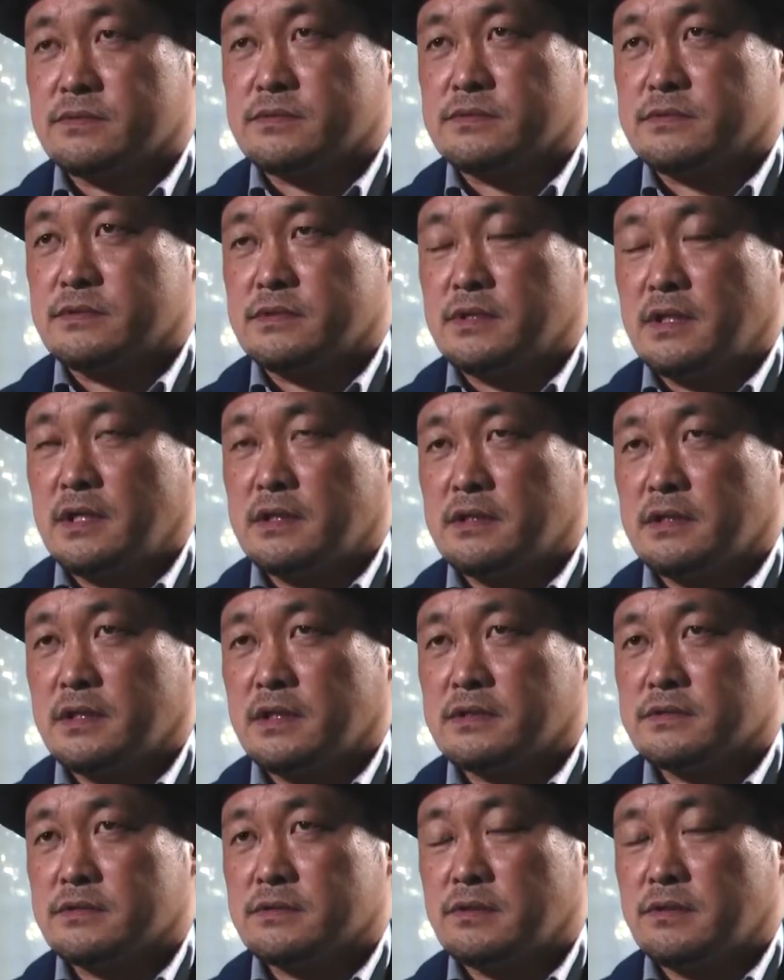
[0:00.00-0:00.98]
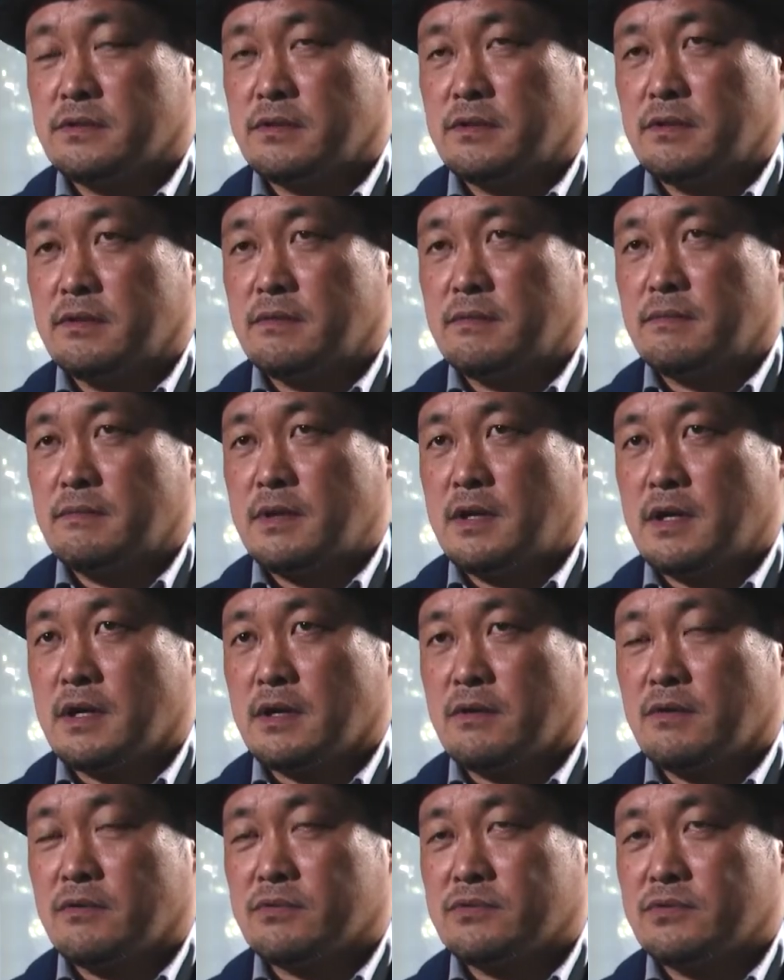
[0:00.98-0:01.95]
うですね、何かその、まあ、
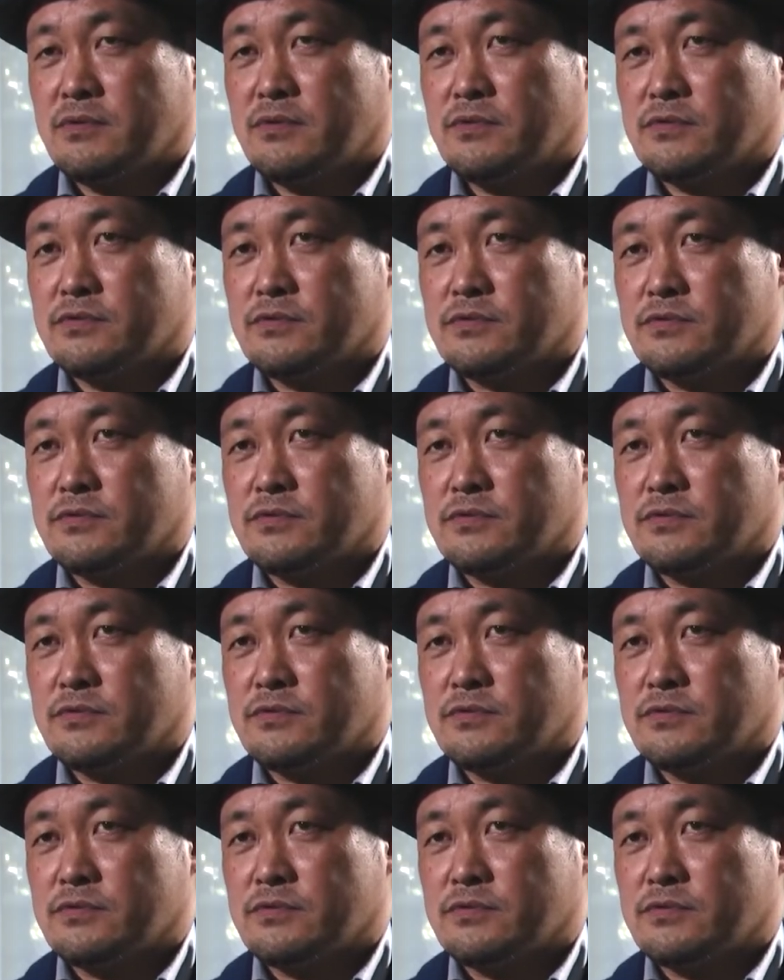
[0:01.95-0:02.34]
小道